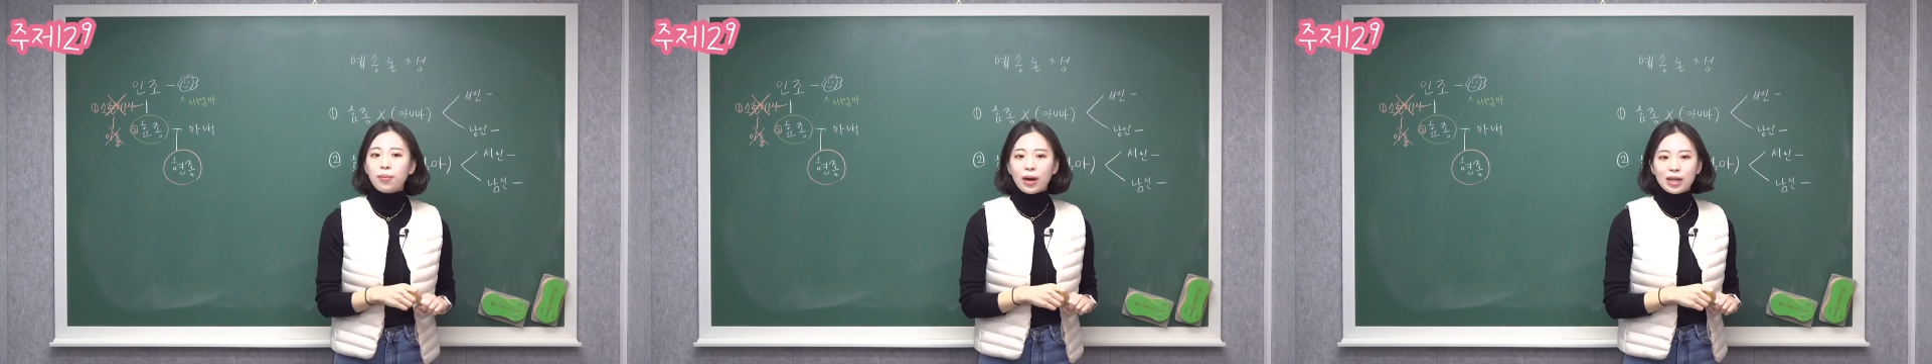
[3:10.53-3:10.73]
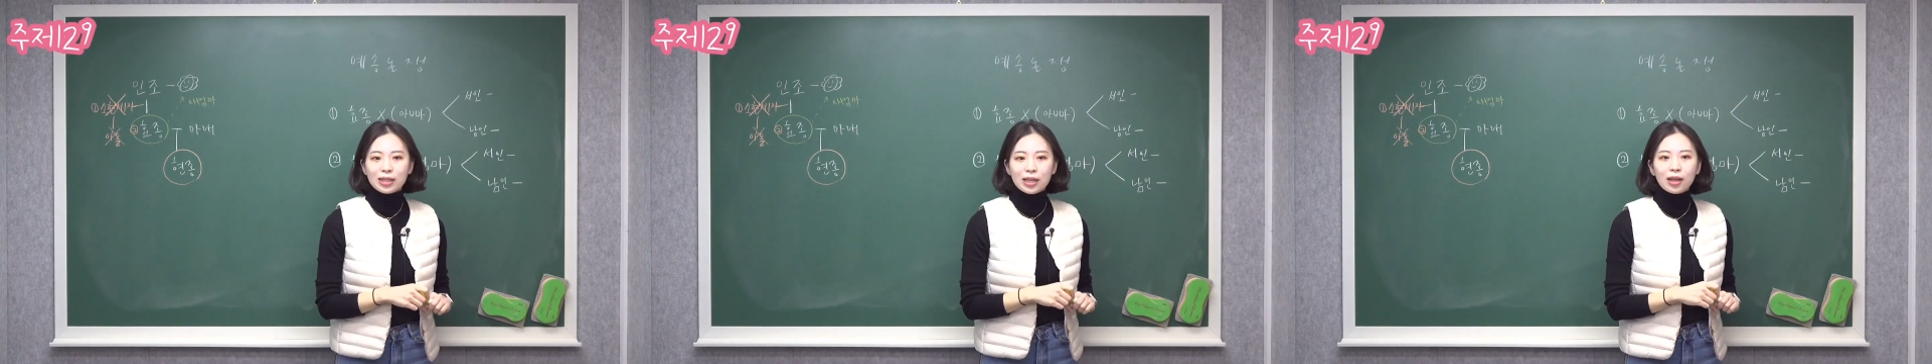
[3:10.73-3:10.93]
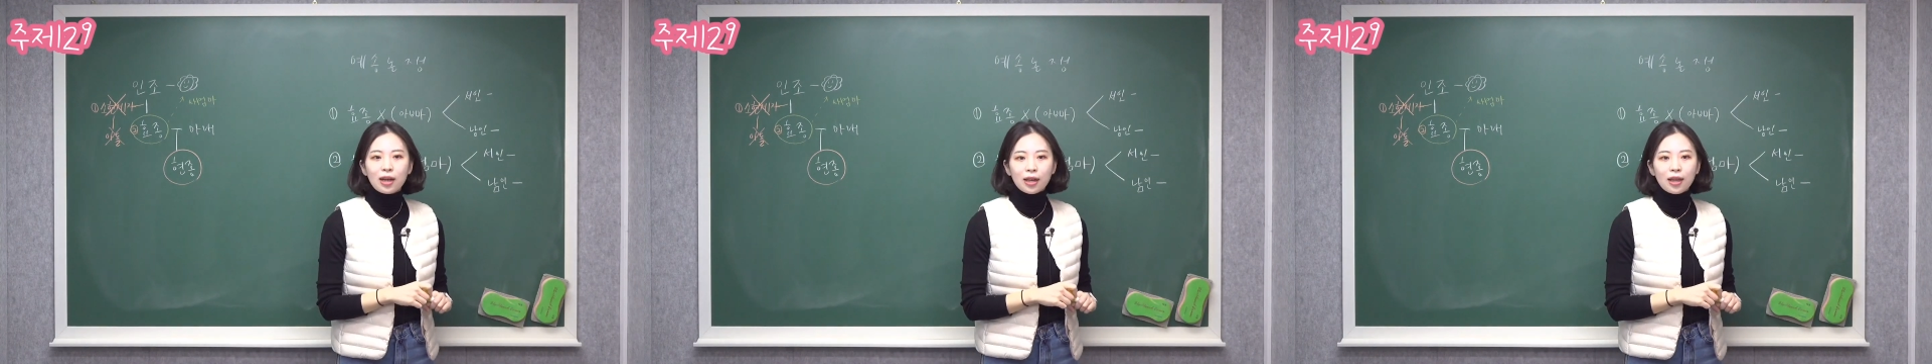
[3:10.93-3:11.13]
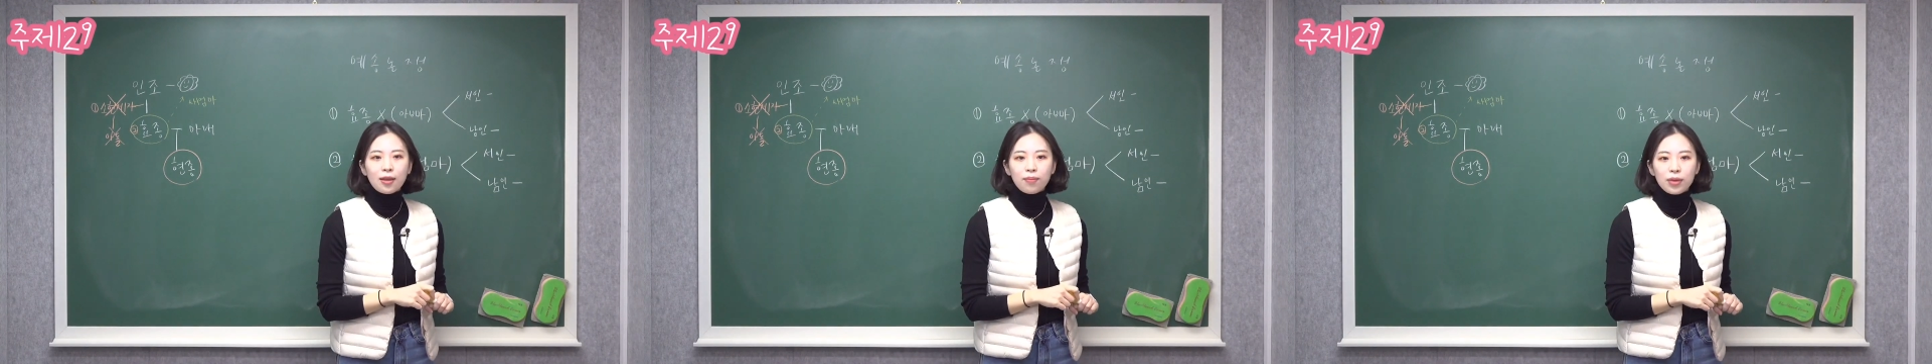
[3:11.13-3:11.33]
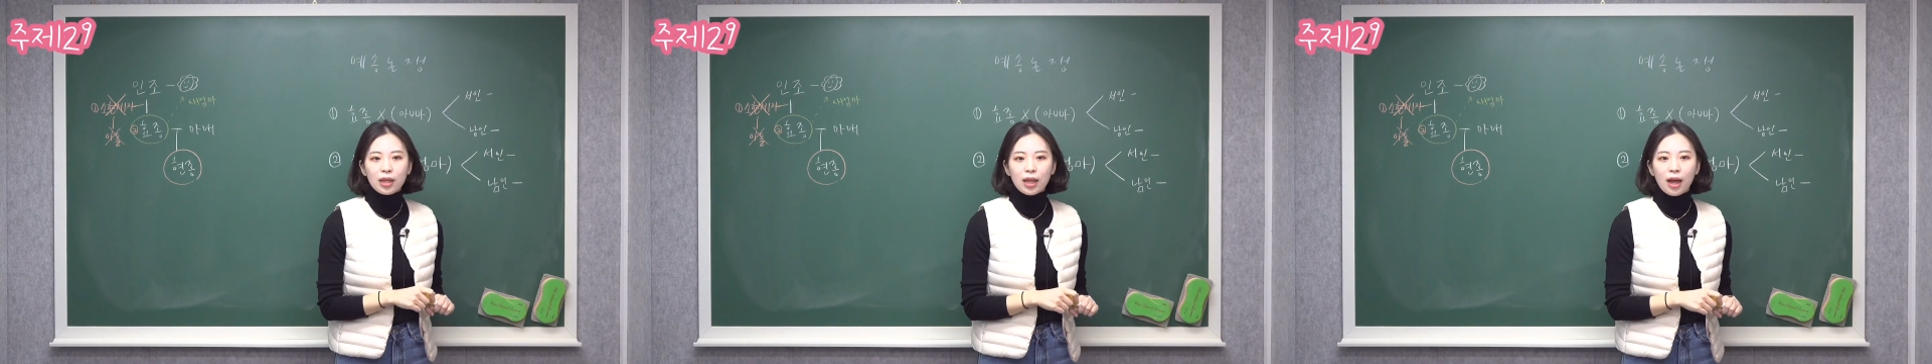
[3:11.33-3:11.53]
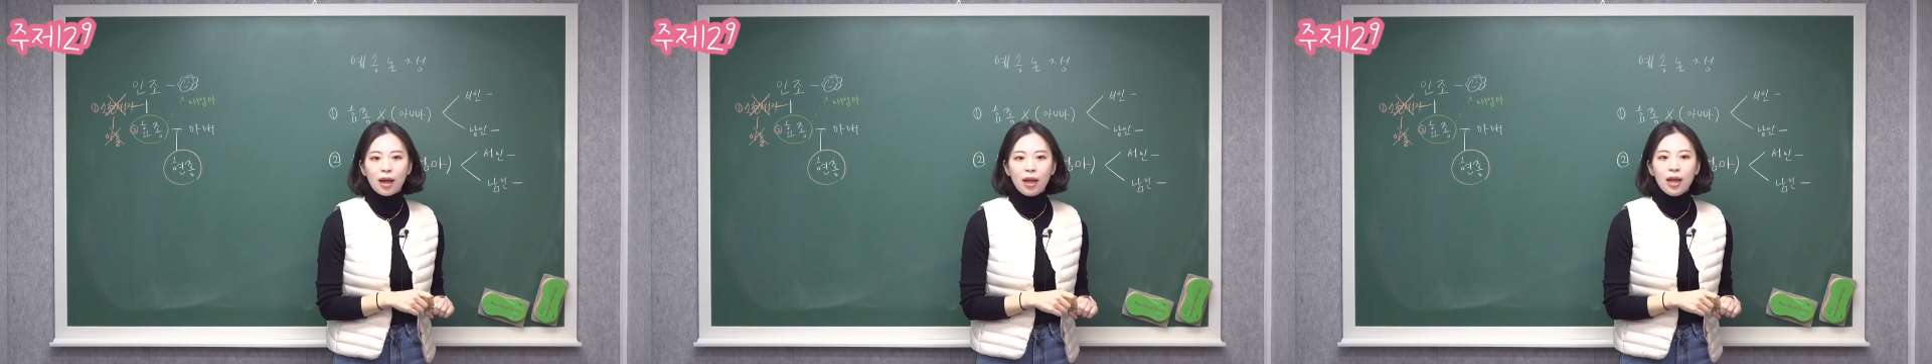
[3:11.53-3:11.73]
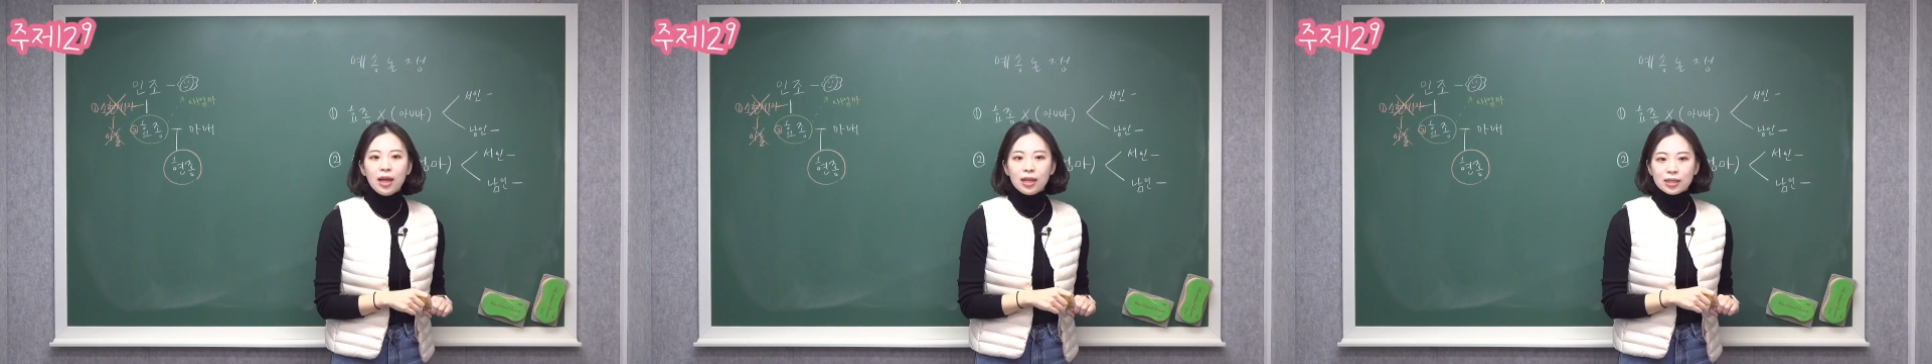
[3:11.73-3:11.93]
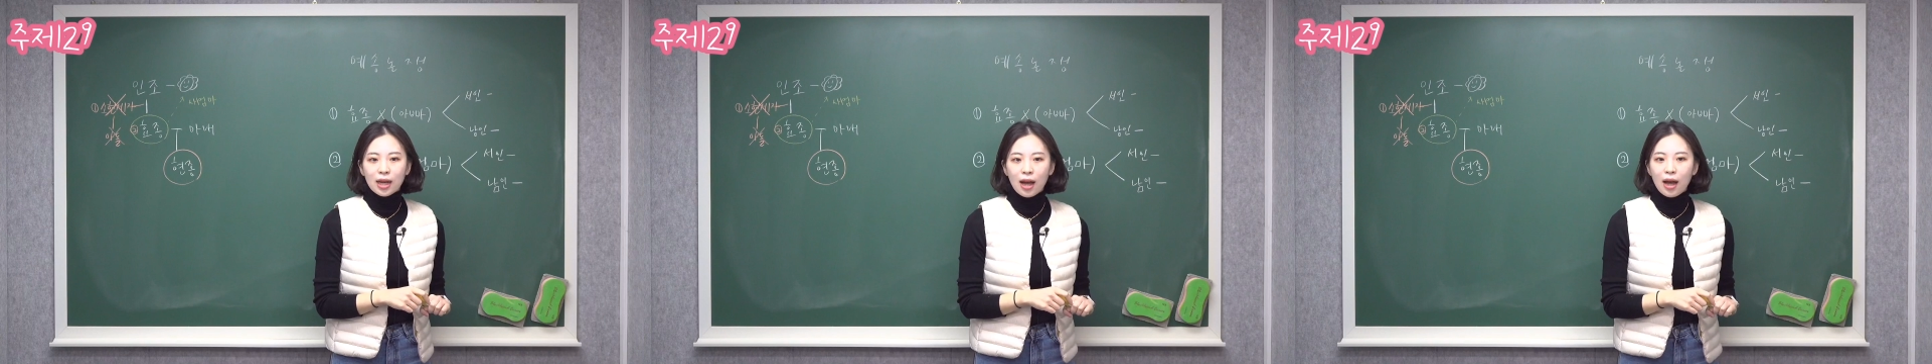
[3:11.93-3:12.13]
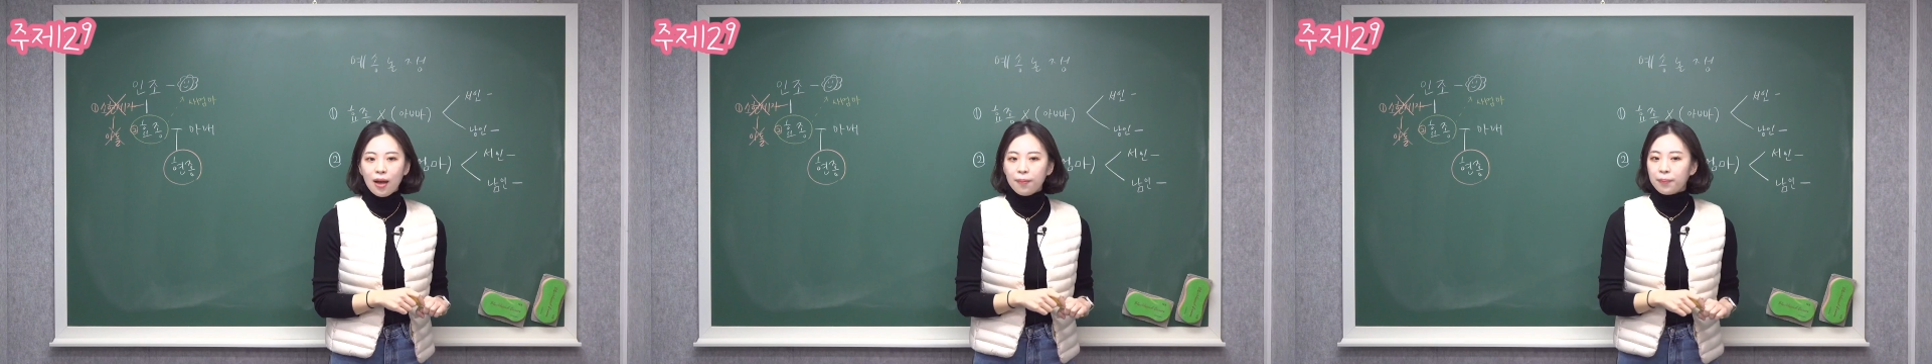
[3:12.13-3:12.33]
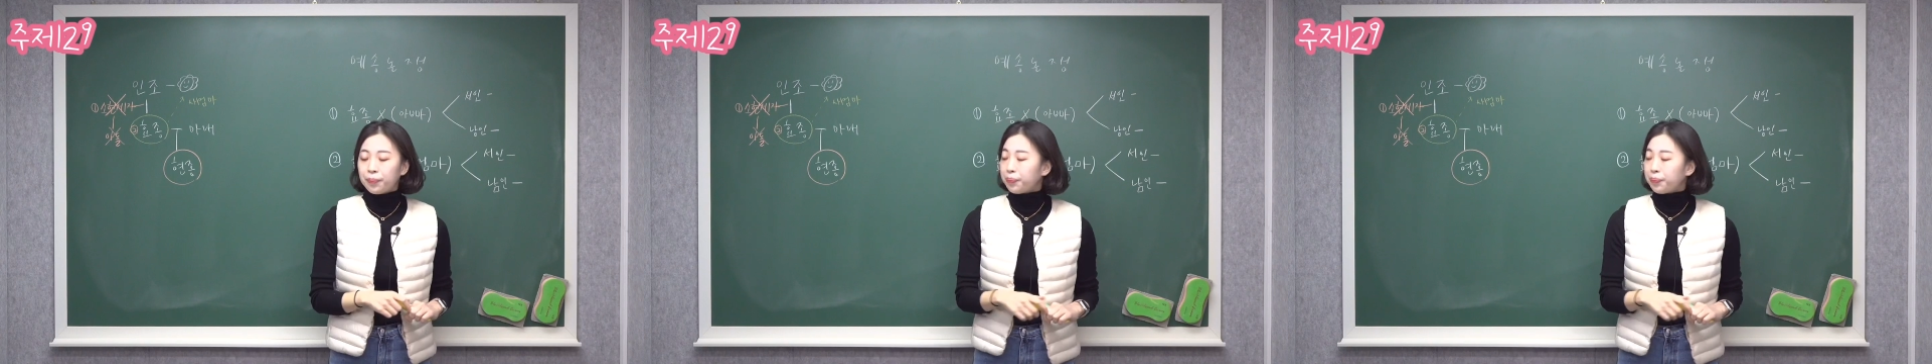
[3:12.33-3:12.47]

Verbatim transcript: 발생하게 됩니다. 자,